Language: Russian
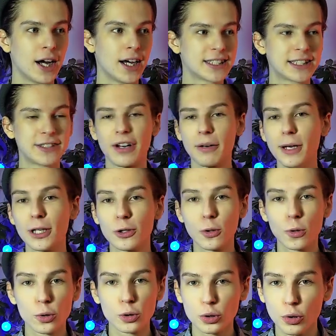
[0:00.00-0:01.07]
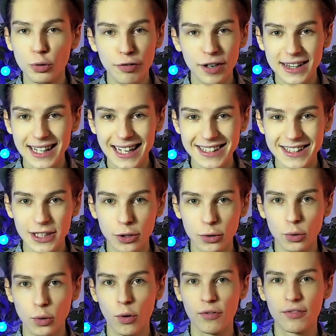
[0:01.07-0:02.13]
э, современную русскую фантастику,
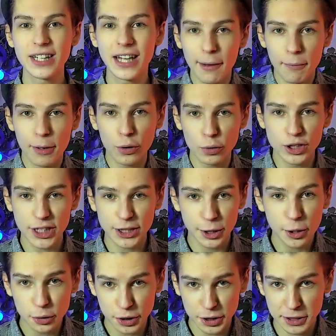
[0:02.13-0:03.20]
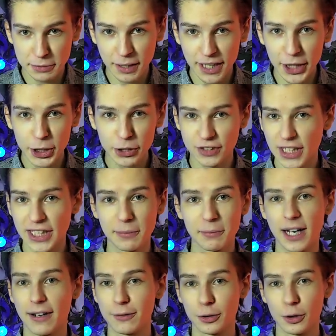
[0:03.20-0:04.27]
то вы наоборот засрете себе речь
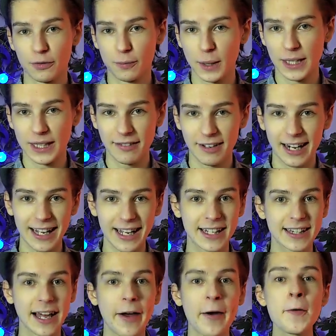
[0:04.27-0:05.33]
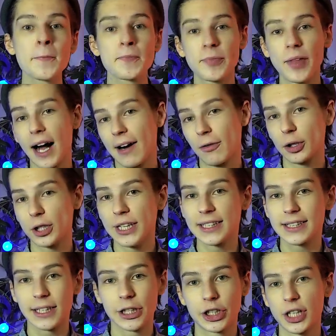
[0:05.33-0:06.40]
всяким говном, вполне вероятно. А вот
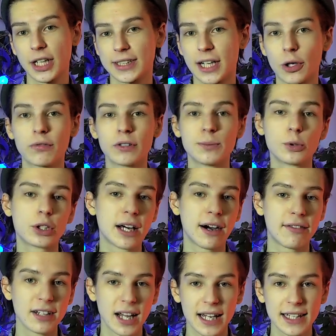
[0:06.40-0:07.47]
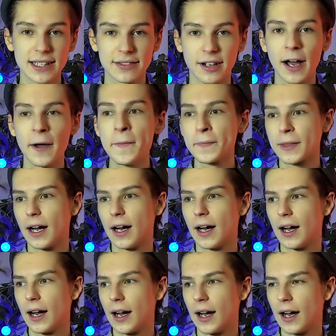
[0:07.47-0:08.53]
если читать какого-нибудь Довлатова
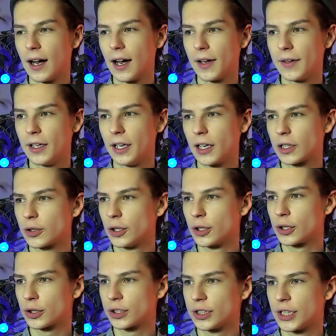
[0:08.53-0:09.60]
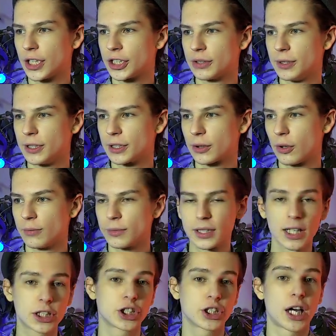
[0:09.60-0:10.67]
э, или кто еще с изящным языком, да
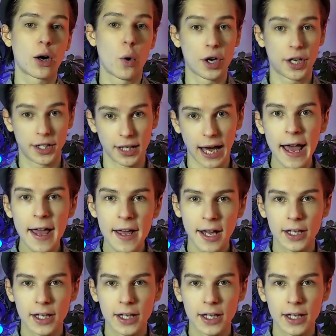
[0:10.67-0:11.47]
даже Сорокина,